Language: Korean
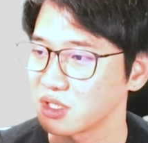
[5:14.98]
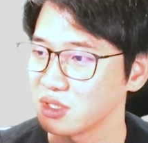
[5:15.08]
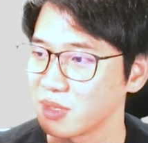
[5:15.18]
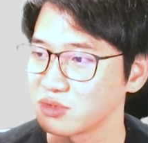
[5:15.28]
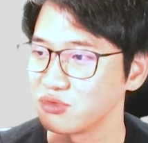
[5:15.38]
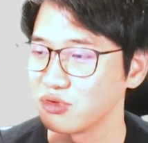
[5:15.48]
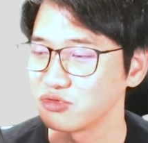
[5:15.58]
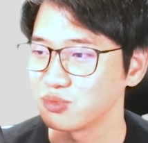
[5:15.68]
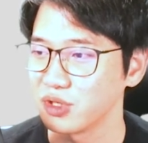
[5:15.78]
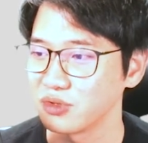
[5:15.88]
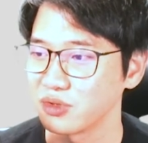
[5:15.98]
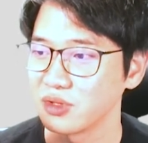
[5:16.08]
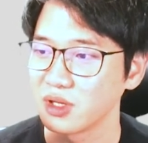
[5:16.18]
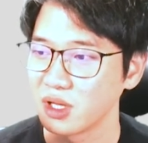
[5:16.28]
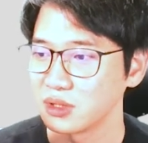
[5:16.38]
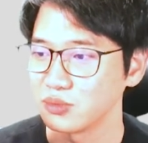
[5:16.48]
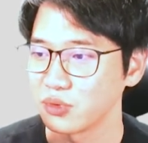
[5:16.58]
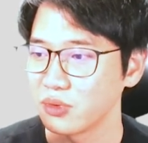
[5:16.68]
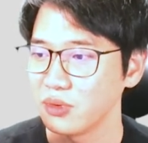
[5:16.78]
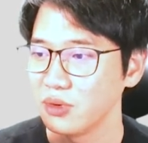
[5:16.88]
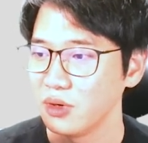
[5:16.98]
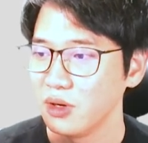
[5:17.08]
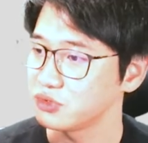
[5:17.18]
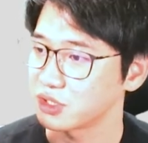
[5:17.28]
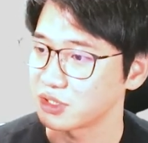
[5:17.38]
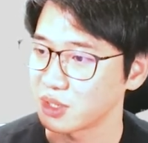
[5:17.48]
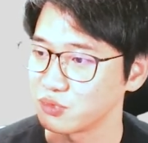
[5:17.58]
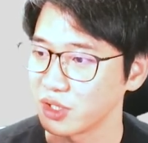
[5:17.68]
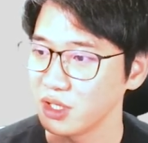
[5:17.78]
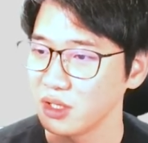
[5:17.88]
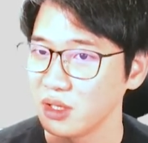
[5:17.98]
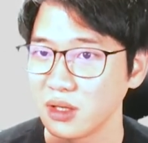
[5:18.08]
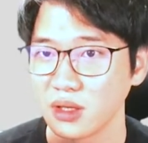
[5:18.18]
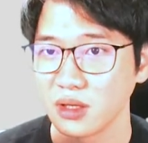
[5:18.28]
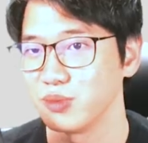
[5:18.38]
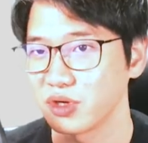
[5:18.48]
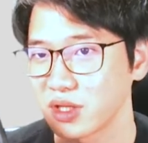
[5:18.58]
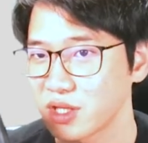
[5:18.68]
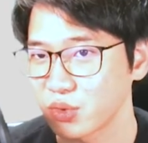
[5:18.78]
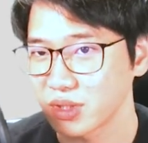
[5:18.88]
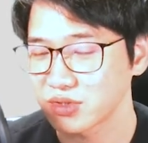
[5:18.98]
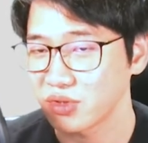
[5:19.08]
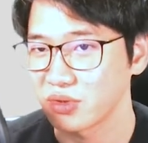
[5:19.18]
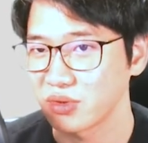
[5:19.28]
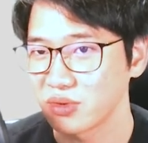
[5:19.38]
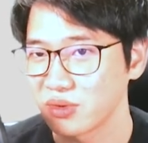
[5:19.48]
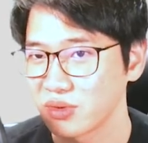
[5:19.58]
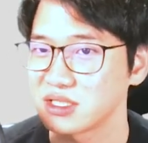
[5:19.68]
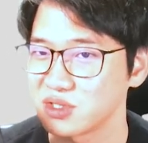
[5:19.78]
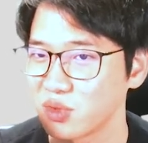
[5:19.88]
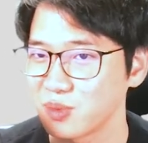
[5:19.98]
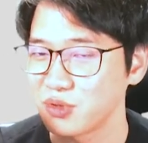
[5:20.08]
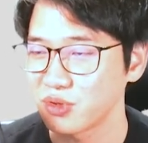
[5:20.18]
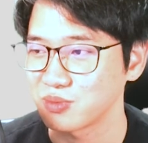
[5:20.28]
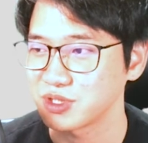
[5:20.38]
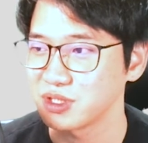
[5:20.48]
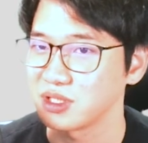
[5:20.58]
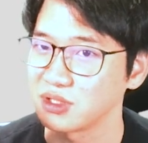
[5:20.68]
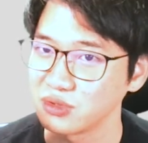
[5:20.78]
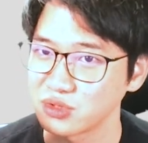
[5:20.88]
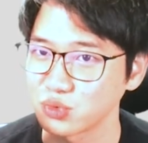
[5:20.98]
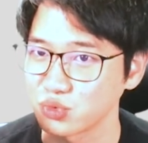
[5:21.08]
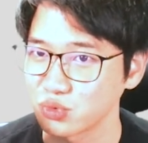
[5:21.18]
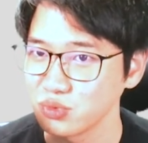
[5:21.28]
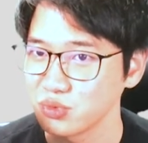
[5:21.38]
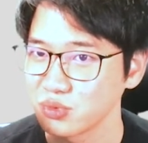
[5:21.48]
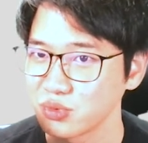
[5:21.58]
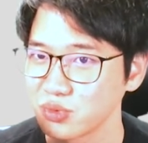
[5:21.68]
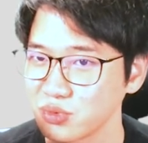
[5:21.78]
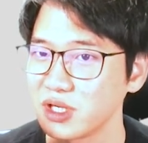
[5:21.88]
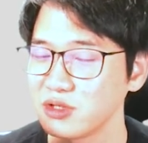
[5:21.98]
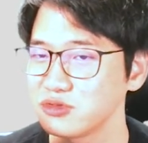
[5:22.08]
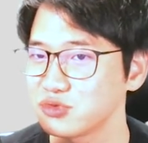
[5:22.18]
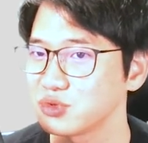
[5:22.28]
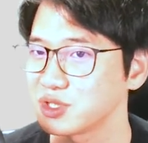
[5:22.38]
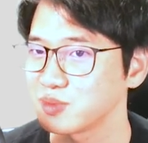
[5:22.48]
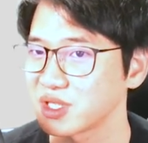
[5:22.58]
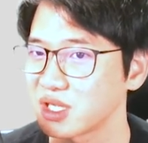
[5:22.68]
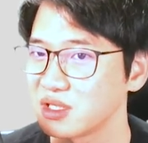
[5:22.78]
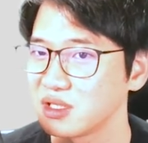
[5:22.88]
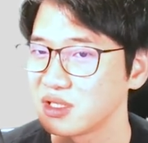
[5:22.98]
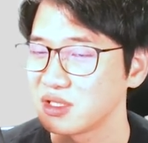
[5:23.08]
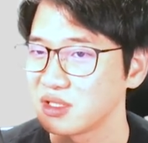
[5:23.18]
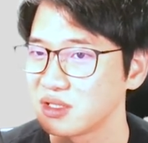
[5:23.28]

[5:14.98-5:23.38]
넣기 마저 눌러주면 이름도 수정할 수 있기 때문에 잘못 입력했다고 해서 다시 지정할 필요 없이 이런 식으로 수정을 해줄 수도 있습니다